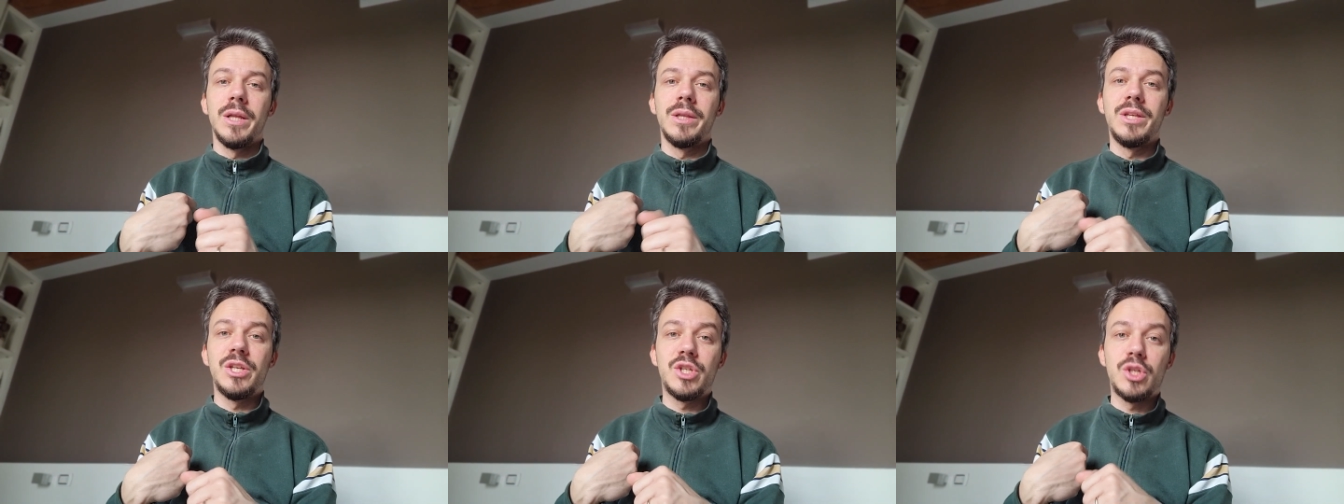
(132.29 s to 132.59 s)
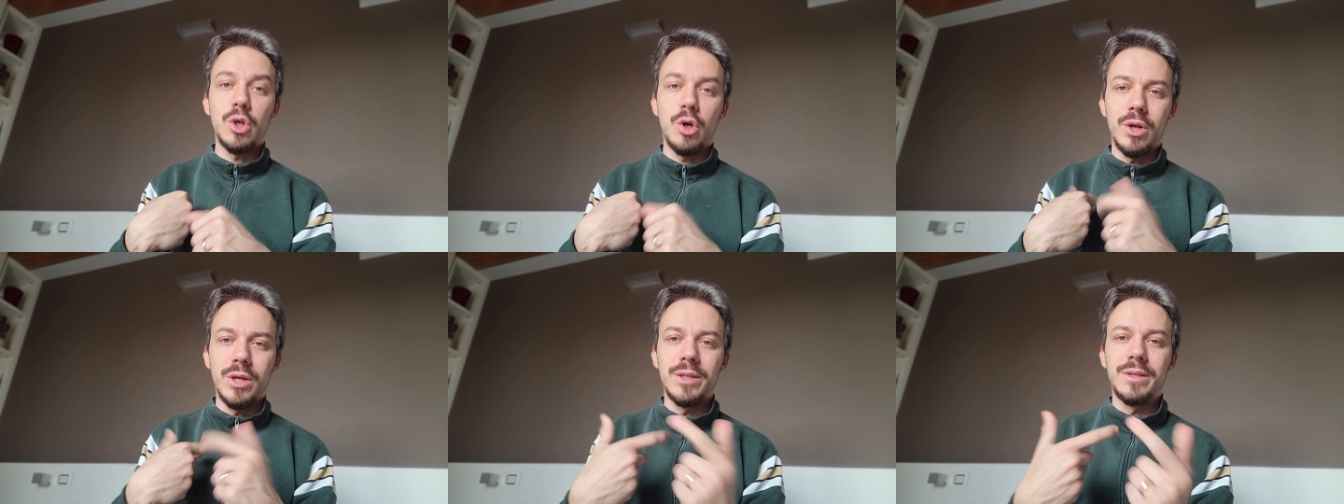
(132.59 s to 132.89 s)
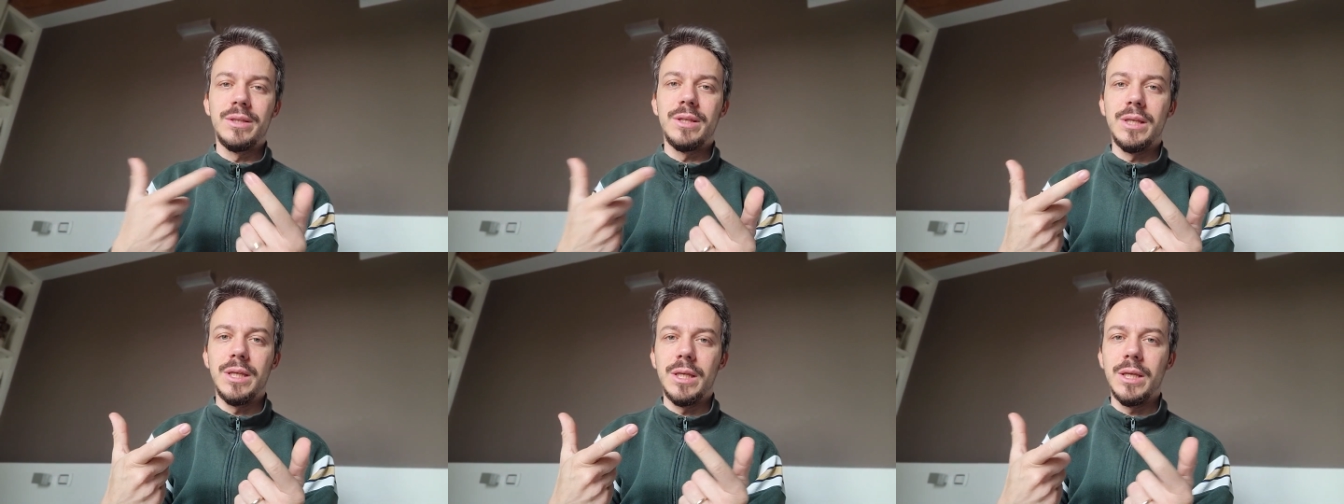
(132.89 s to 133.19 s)
di
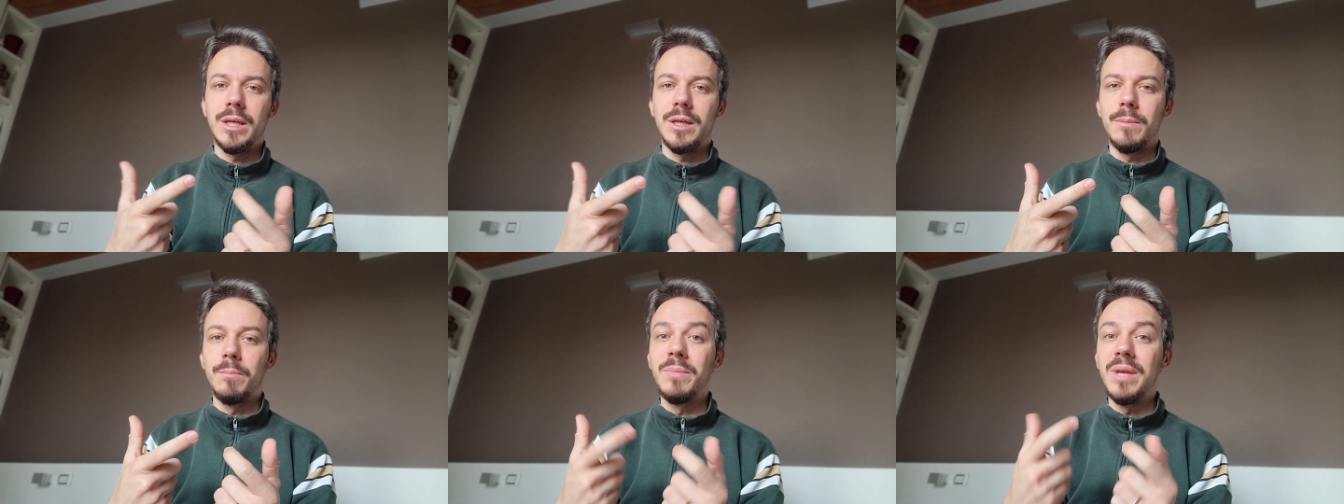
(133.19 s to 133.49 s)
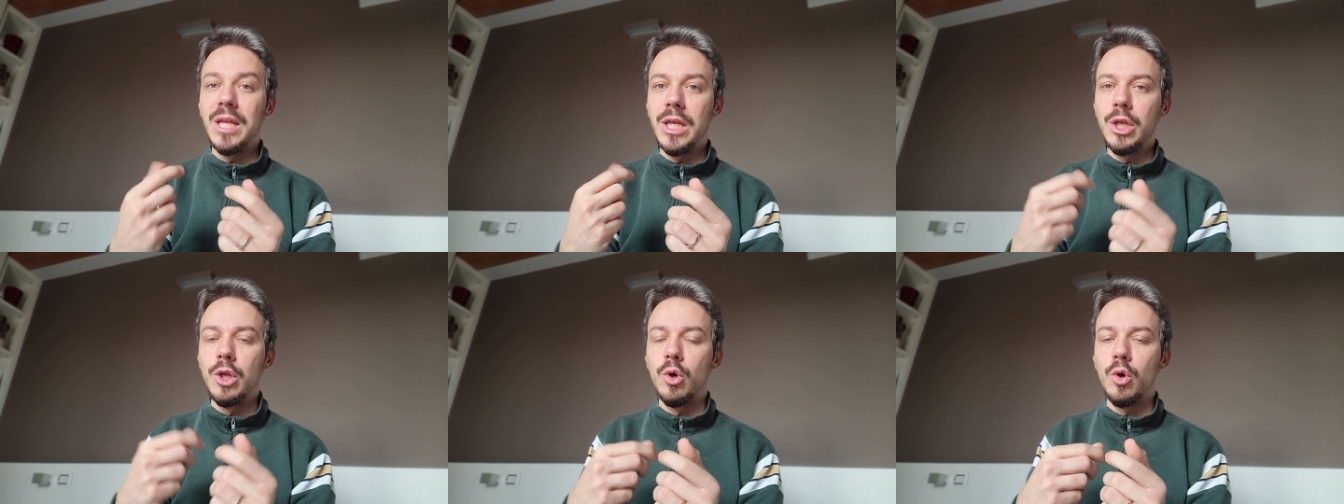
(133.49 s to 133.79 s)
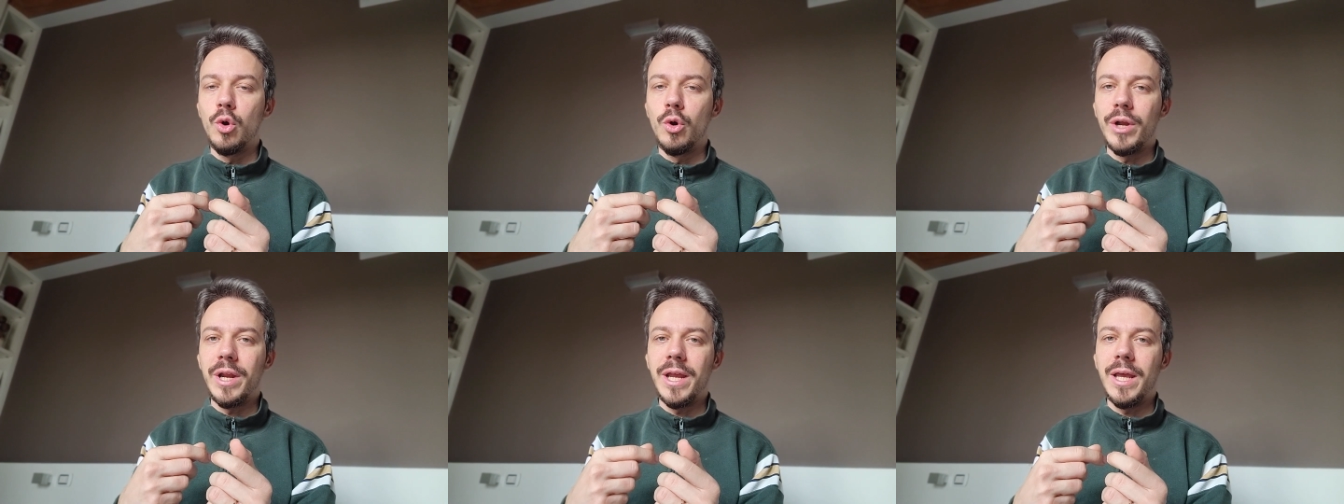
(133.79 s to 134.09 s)
soldi
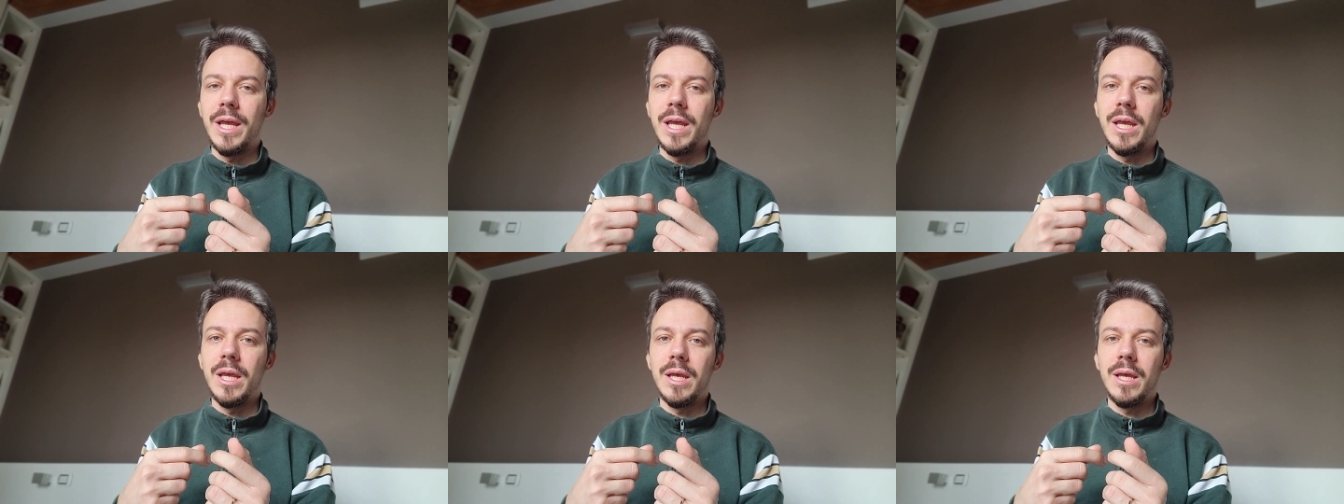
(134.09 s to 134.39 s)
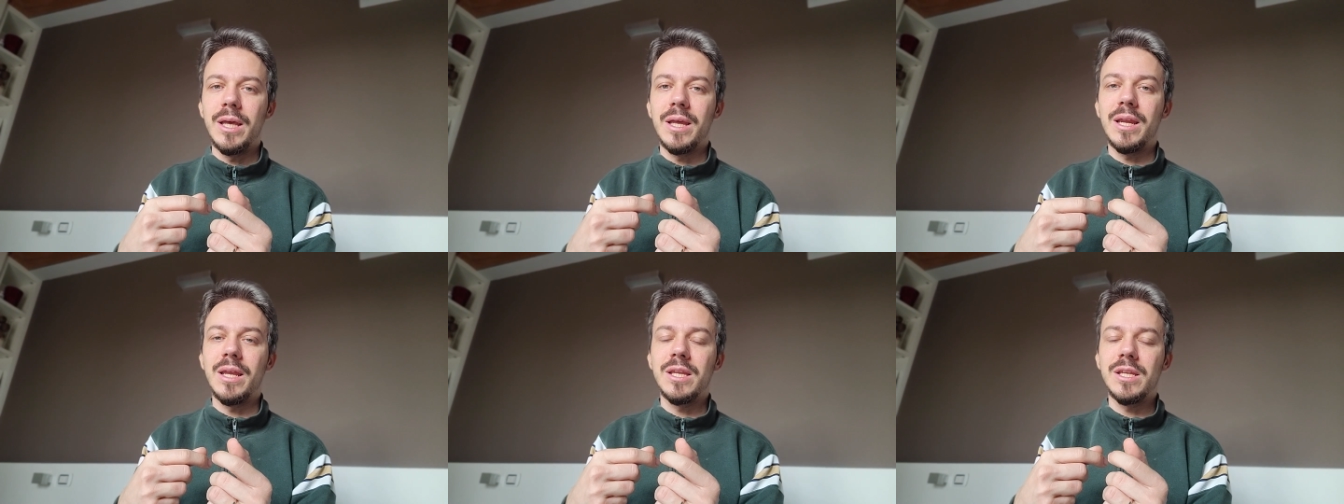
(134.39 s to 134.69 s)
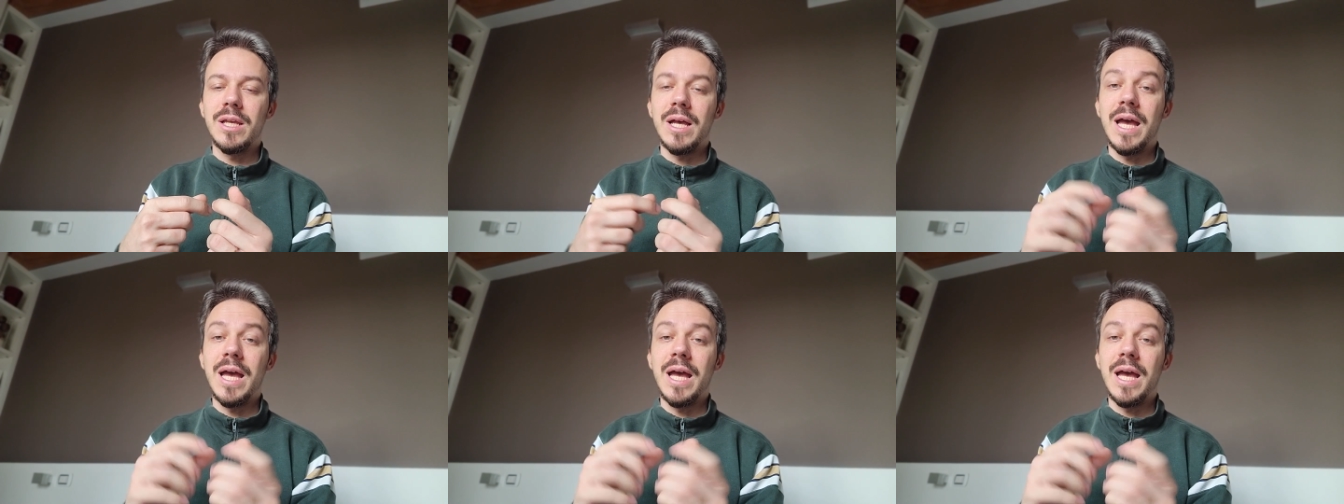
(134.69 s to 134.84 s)
migliore eh,